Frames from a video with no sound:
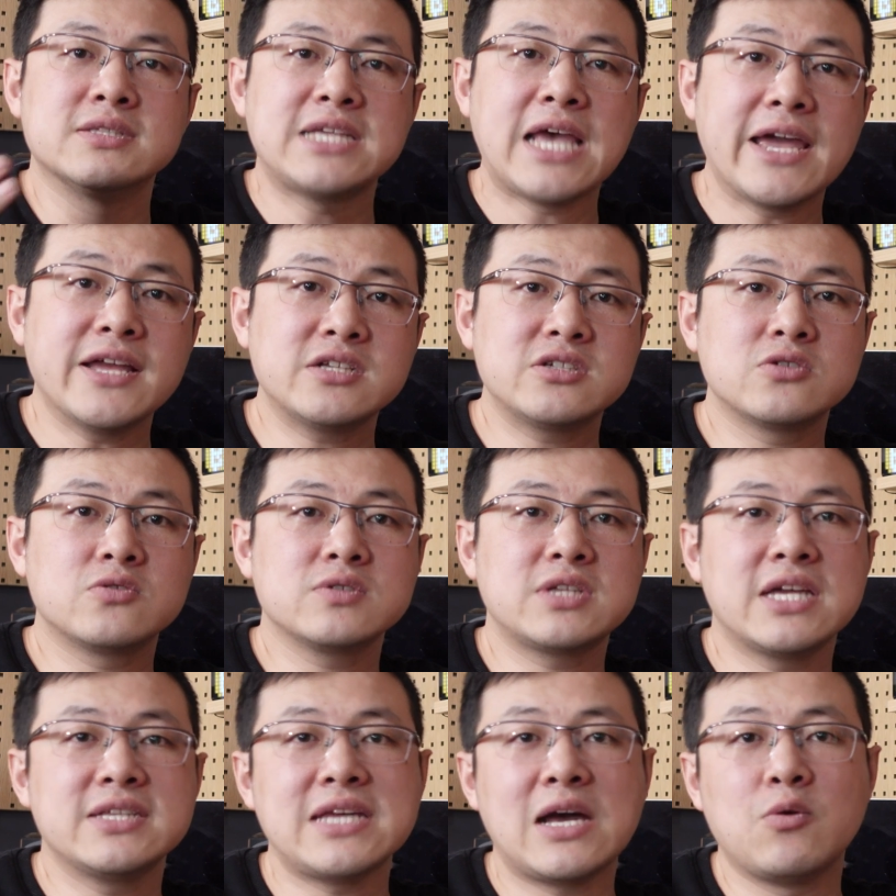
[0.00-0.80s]
在 H
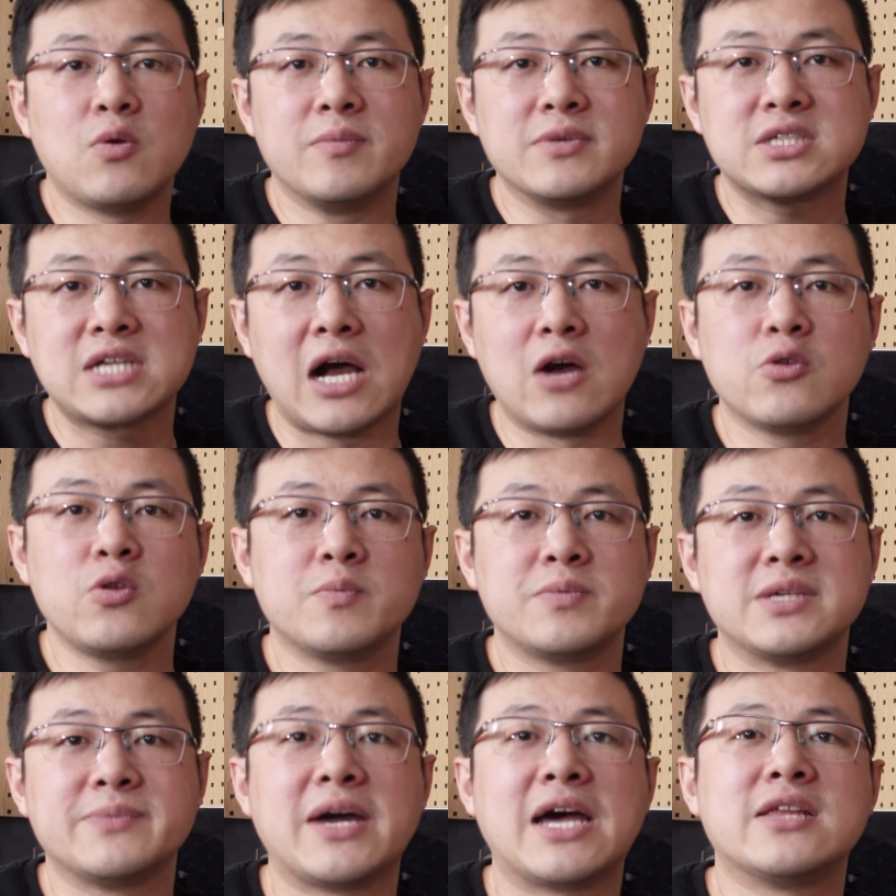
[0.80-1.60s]
中添加我们常
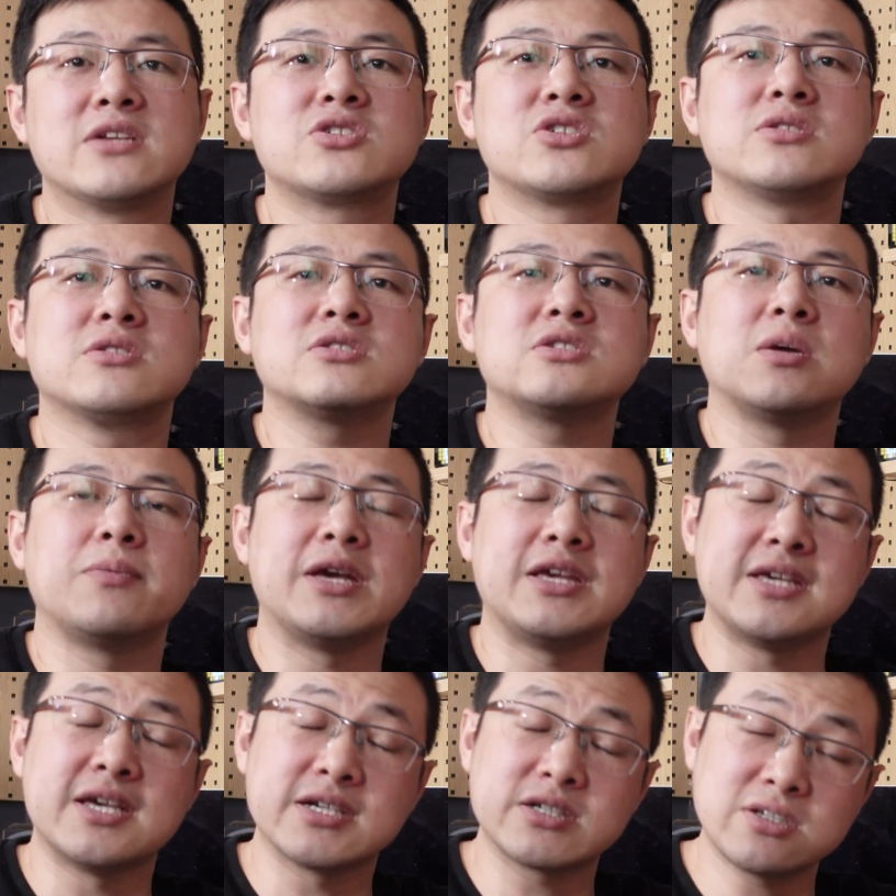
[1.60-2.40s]
用品牌的智能设
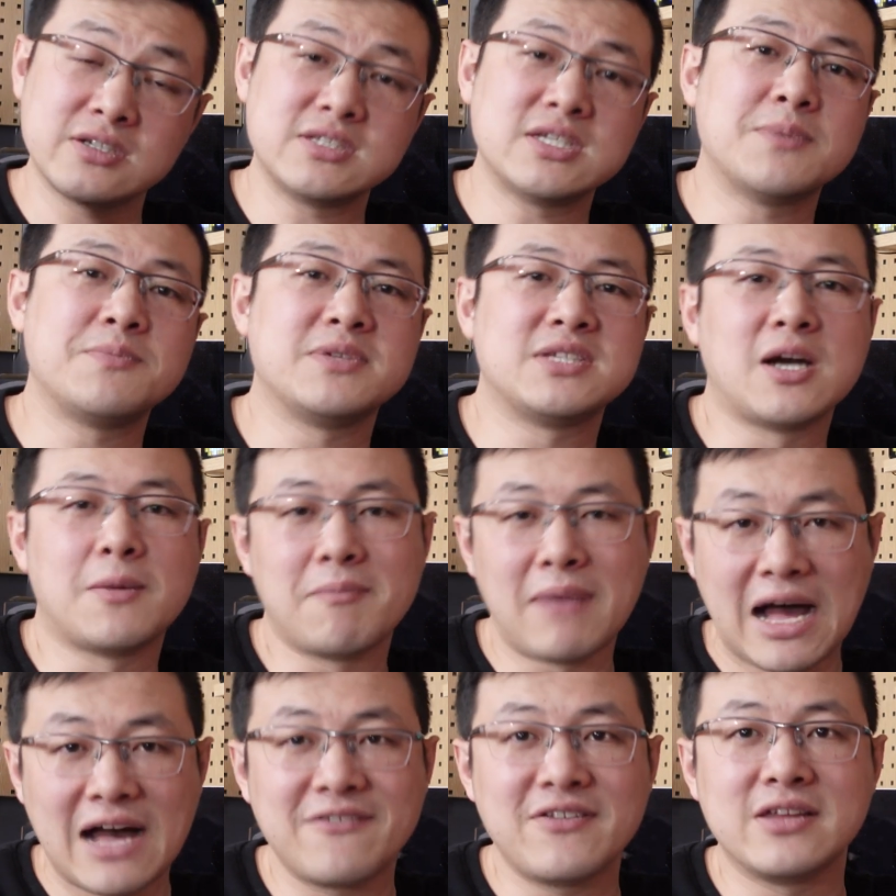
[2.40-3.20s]
备也是一件比较
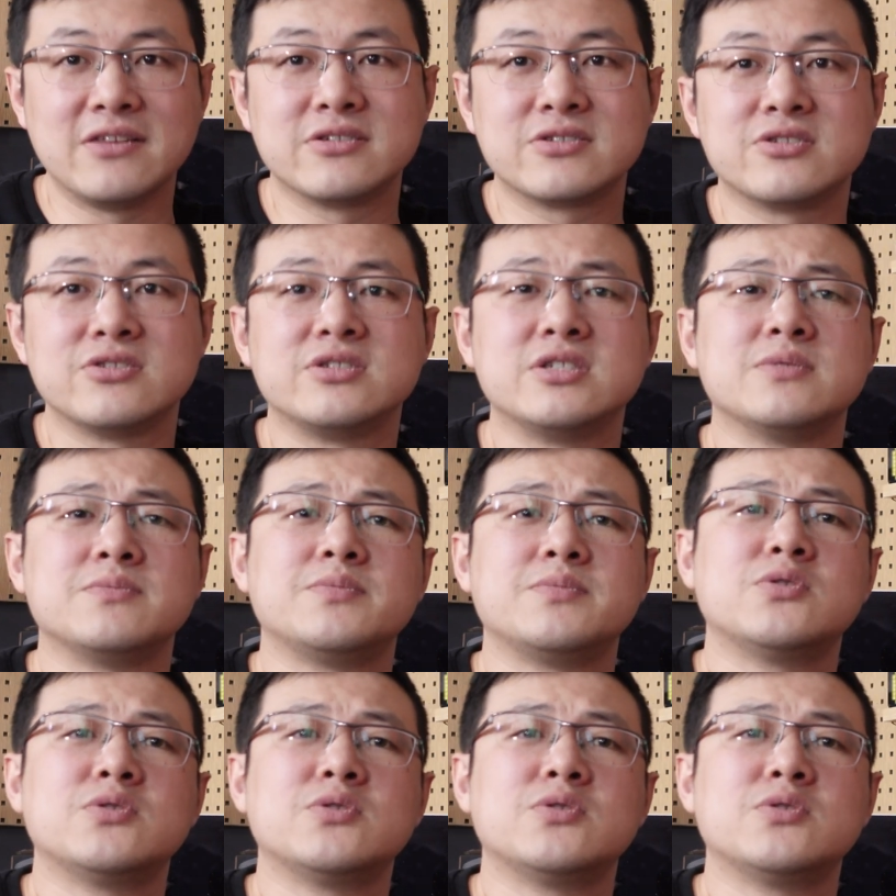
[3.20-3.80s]
麻烦的事情，